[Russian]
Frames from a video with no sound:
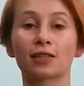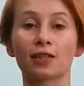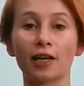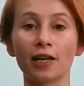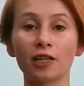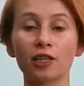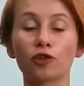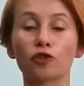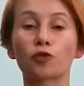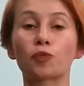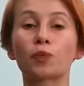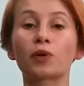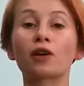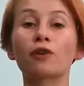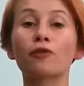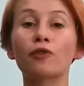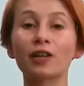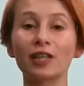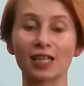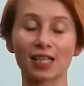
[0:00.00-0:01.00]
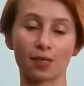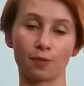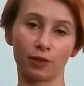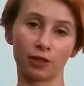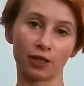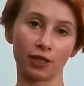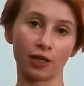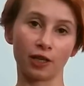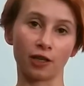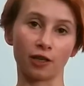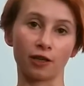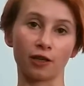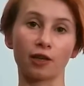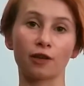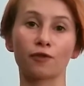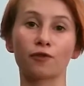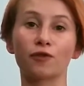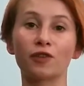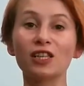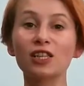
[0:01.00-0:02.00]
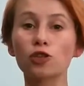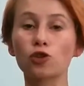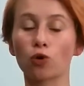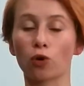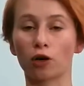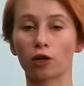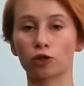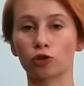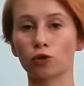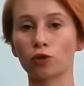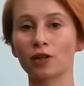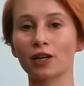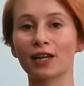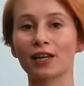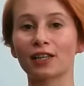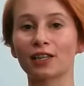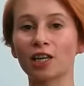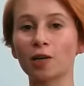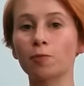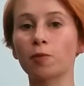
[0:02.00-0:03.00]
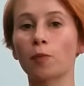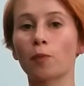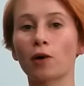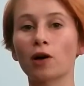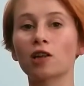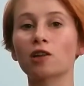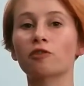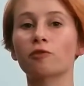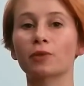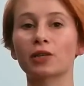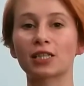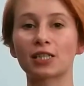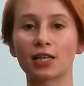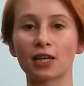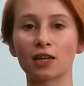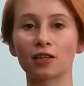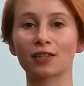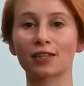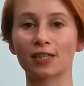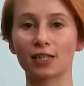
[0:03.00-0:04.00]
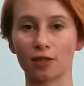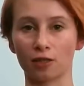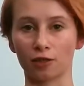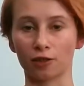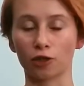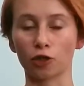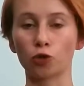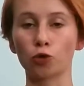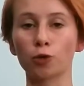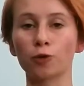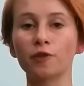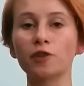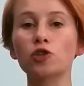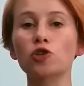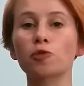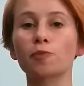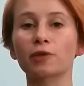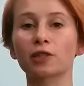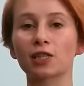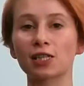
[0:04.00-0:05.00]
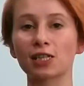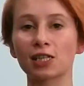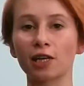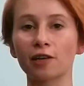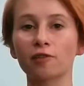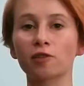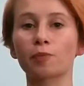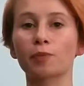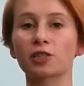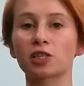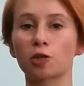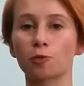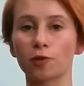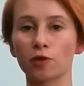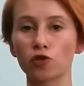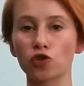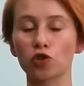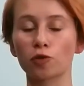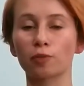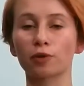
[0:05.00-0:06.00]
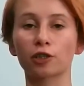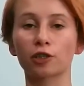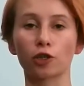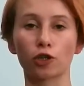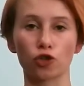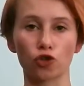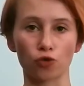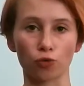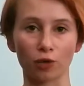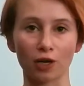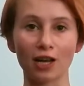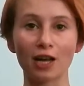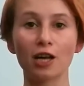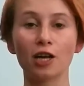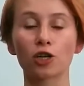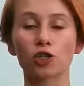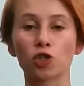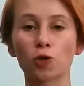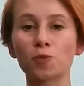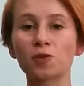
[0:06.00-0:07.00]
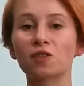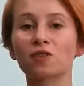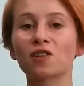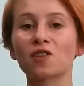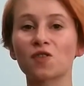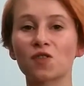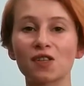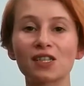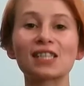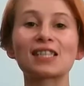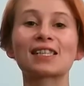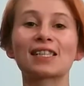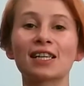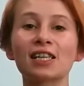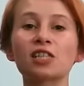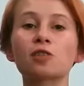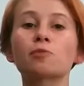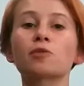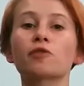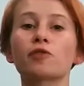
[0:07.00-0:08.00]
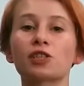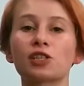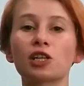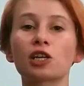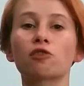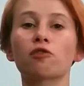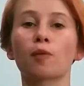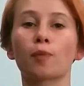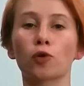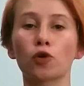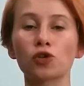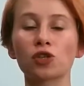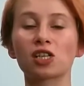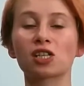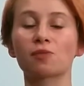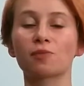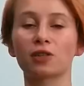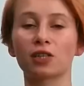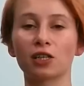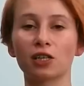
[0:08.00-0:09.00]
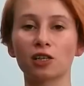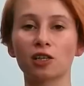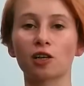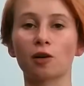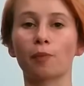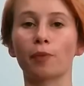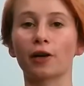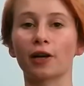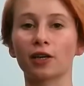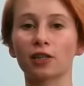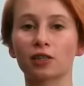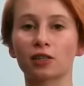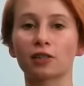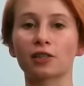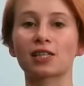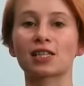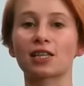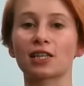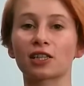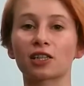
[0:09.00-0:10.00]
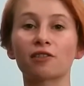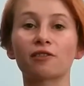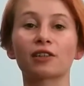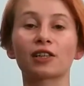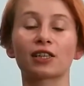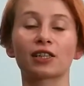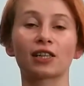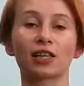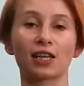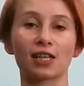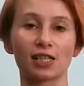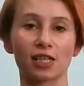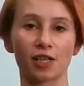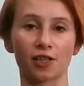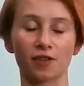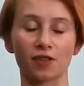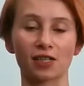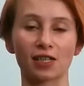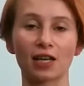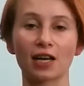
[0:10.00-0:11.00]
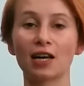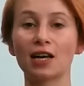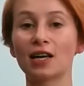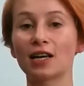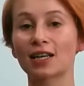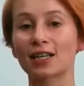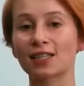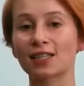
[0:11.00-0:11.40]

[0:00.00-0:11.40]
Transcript: заседании впервые смотрели видео, которое не попало в материалы дела. Такое видео предоставил потерпевший Бондарчук. Собственно, в связи с этим и возник вопрос изменения порядка исследования доказательств.